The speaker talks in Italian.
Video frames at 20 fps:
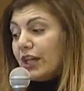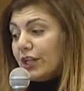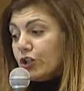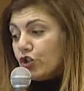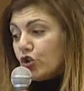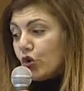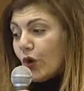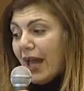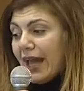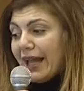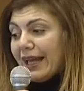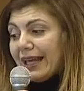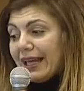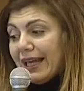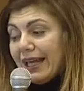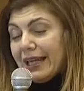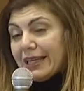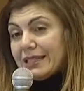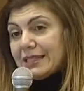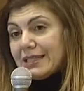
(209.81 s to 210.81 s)
e cioè
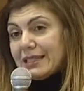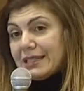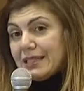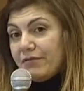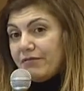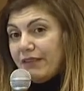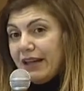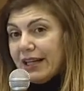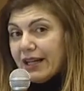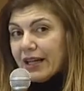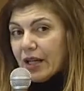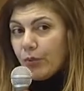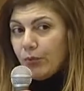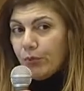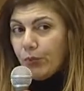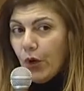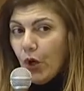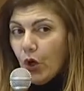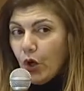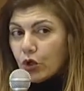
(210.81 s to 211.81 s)
che se si fa il
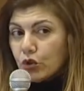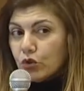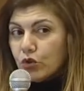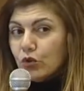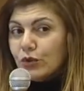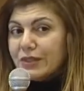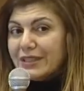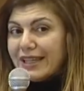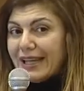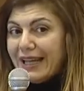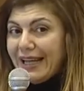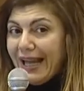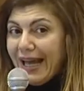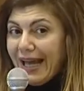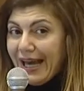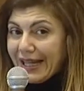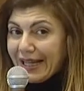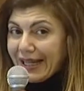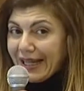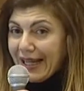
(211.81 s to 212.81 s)
rapporto tra
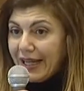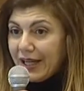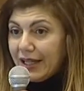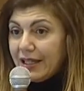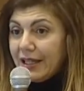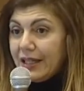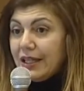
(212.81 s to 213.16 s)
l'area